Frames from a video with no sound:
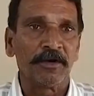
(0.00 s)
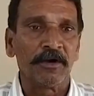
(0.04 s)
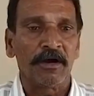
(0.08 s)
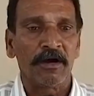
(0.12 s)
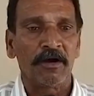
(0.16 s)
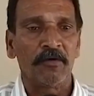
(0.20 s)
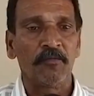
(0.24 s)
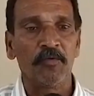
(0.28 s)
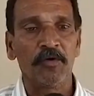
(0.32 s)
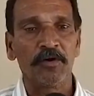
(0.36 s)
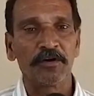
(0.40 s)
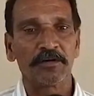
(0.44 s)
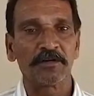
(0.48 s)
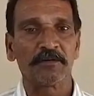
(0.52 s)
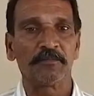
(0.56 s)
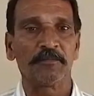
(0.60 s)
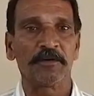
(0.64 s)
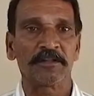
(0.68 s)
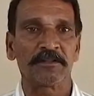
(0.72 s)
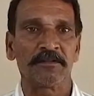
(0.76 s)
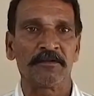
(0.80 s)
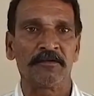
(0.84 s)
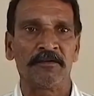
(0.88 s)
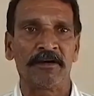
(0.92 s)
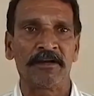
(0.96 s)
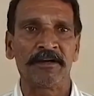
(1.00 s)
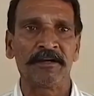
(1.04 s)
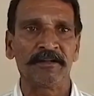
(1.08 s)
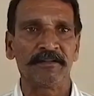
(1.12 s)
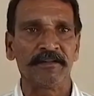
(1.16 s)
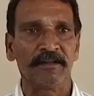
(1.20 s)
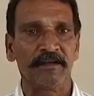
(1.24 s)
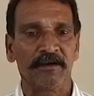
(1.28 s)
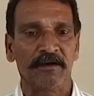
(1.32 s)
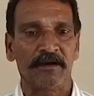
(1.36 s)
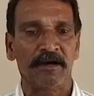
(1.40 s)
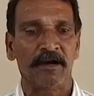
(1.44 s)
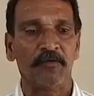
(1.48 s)
ఆ ఓటు మొత్తం
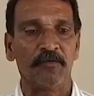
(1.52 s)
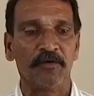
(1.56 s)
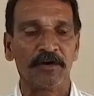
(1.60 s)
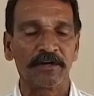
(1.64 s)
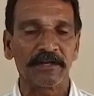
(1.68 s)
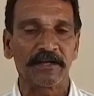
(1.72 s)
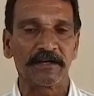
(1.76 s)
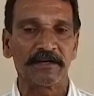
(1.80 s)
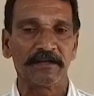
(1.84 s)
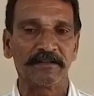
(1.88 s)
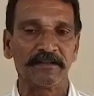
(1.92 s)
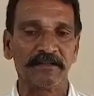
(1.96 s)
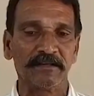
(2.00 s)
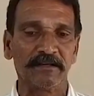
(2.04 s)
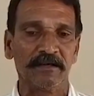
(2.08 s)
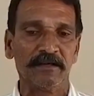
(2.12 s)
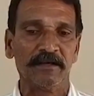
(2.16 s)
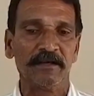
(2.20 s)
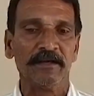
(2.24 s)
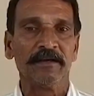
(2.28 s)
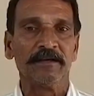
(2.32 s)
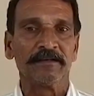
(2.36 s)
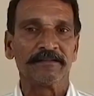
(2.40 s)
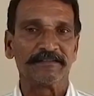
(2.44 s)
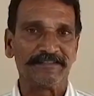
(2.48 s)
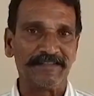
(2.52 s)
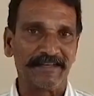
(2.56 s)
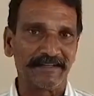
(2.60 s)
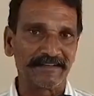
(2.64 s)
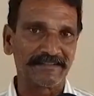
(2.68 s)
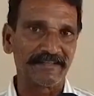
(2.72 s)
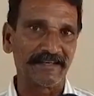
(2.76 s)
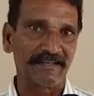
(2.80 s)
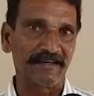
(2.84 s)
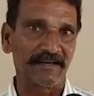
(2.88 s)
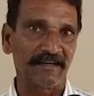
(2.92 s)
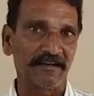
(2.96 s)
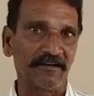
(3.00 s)
అనేది ఆ ఓటు అనేది
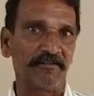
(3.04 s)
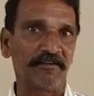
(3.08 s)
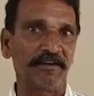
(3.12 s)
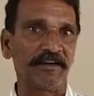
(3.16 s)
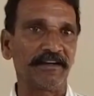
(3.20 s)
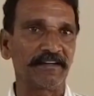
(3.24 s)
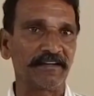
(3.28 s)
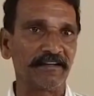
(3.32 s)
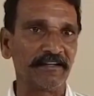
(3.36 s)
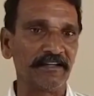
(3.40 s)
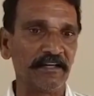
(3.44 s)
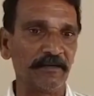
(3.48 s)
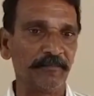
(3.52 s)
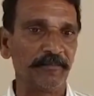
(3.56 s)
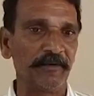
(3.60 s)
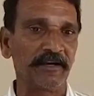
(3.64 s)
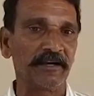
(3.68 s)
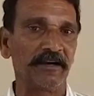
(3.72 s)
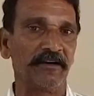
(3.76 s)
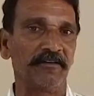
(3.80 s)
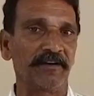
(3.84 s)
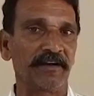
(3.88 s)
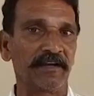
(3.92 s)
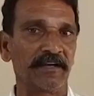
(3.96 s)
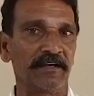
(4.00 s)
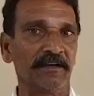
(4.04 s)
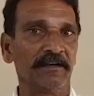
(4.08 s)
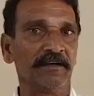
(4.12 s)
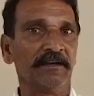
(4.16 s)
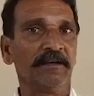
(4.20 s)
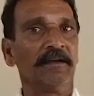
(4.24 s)
జనసేన కావని టీడీపీ కావని